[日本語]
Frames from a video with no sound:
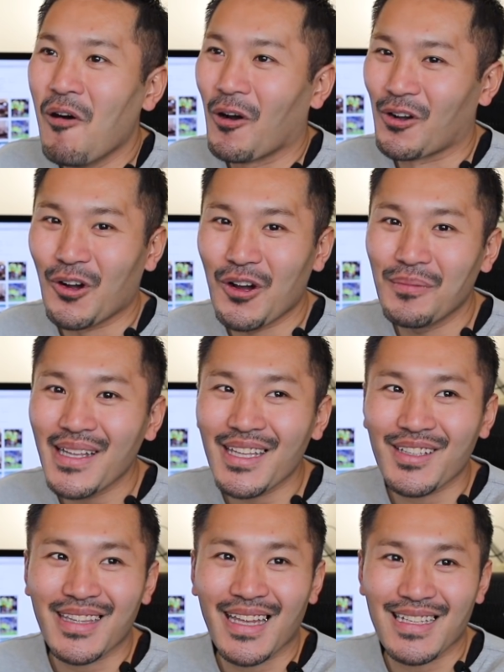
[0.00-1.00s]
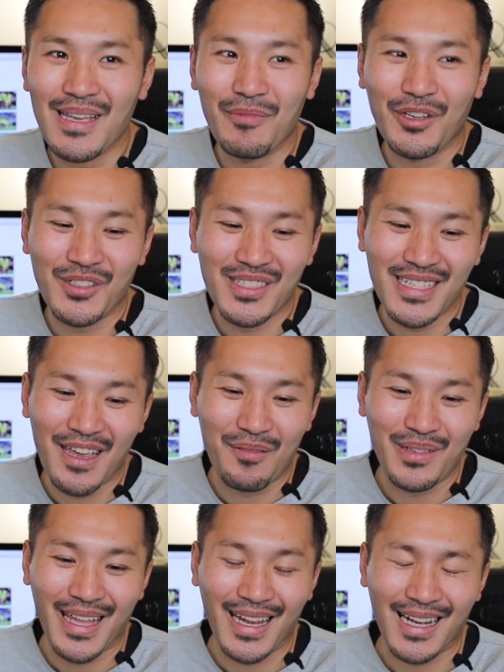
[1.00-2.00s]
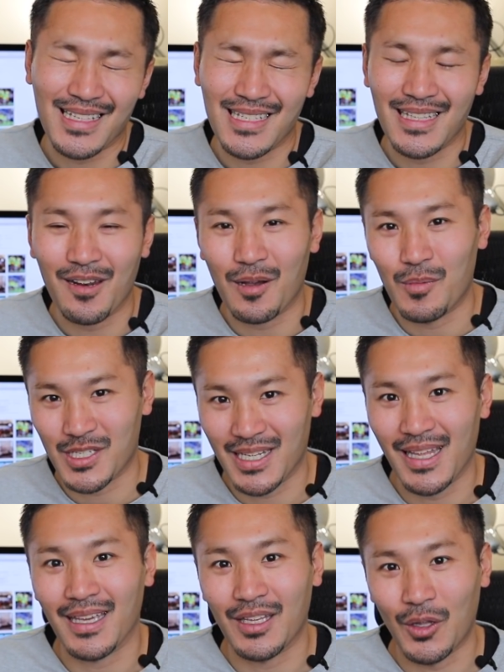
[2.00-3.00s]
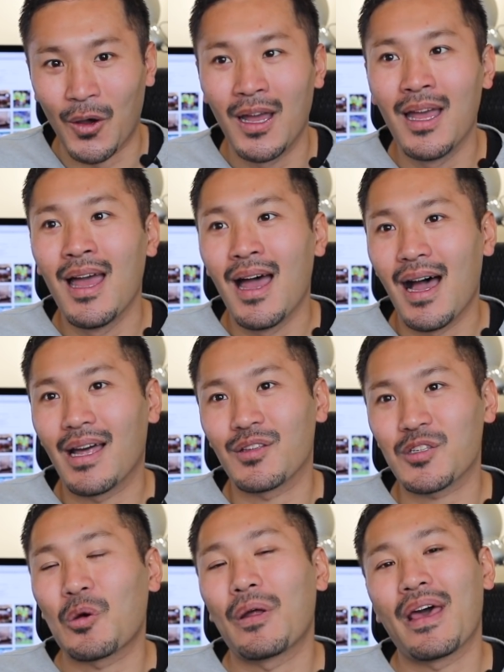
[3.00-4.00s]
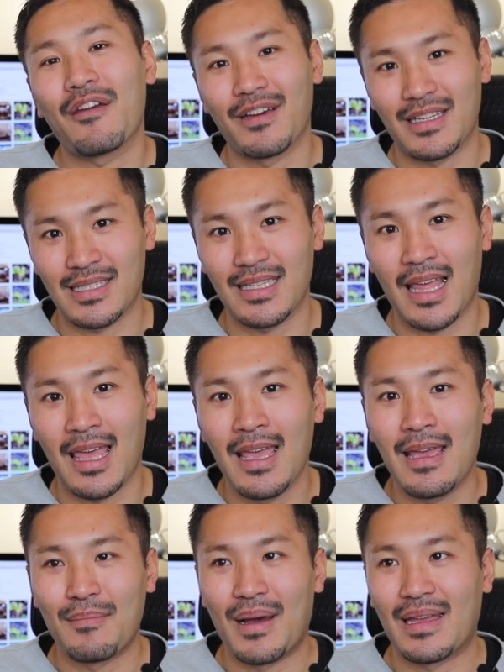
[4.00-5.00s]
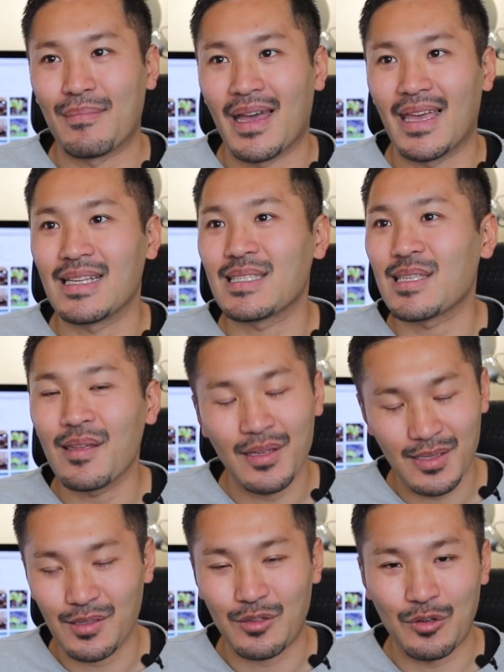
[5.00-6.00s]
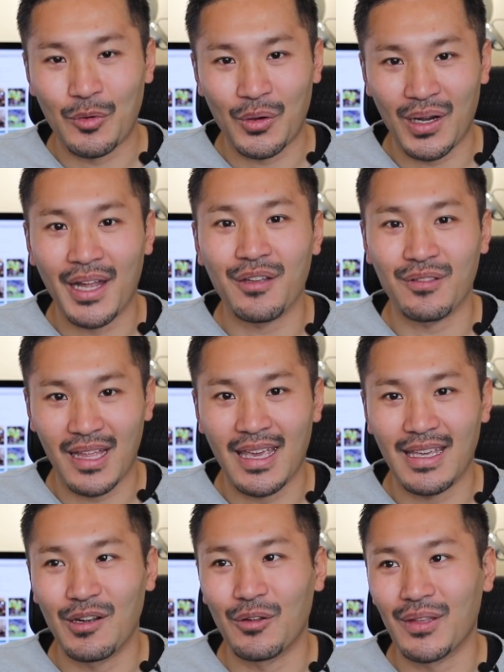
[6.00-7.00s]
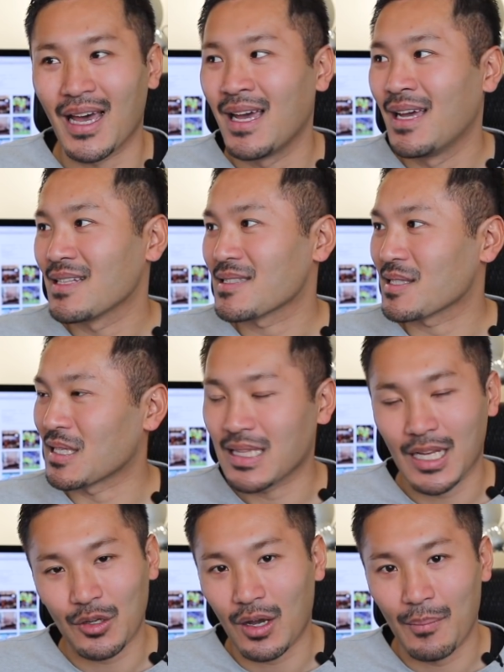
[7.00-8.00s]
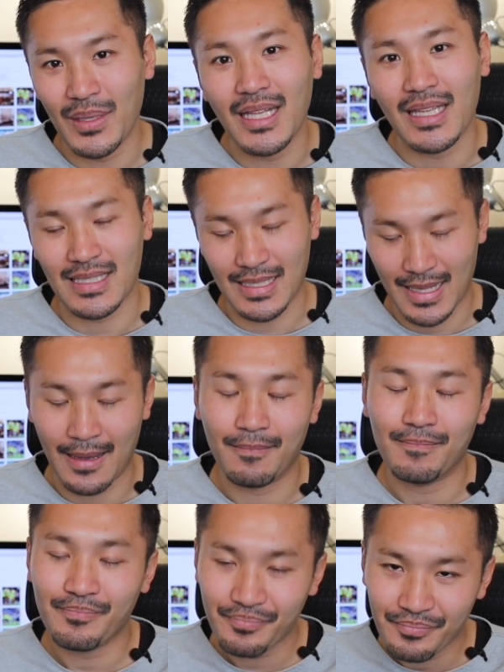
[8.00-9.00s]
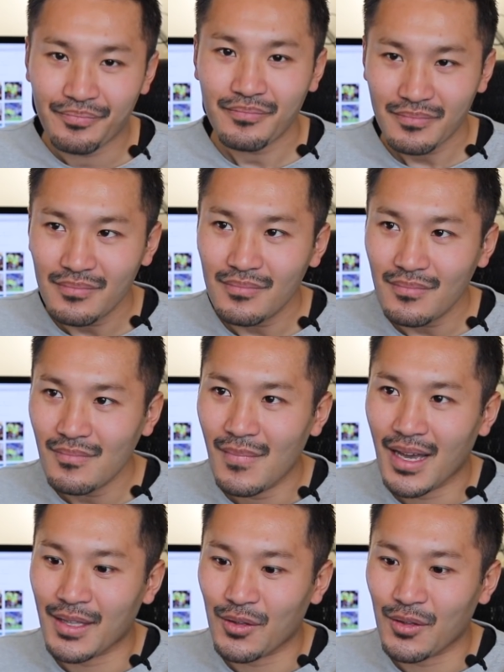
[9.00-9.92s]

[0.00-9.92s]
もうここまで言ったら全部言っちゃえよみたいな感じになるかもしれないけどあのそこら辺はですね、まあ、今 SNS っていうものがあるんでいろんな Twitter とか見てですねあ